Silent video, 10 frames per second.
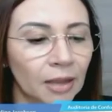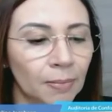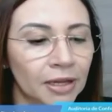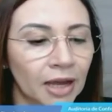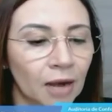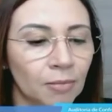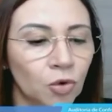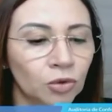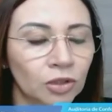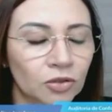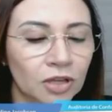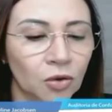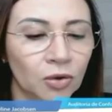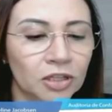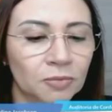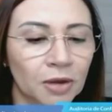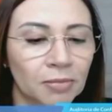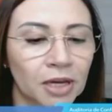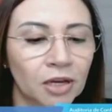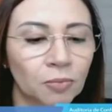Aplicar multa aos senhores
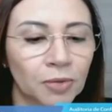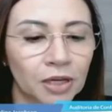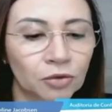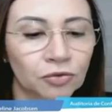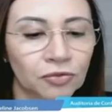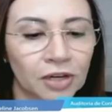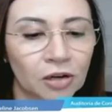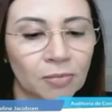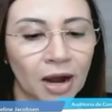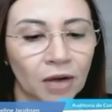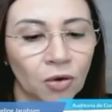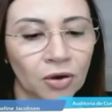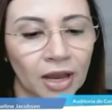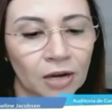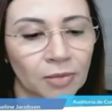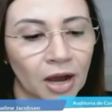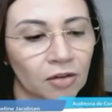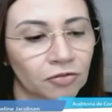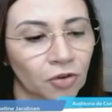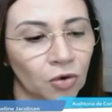Permínio Pinto Filho, e Marco Aurélio
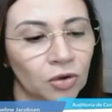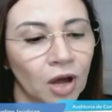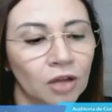Marrafon,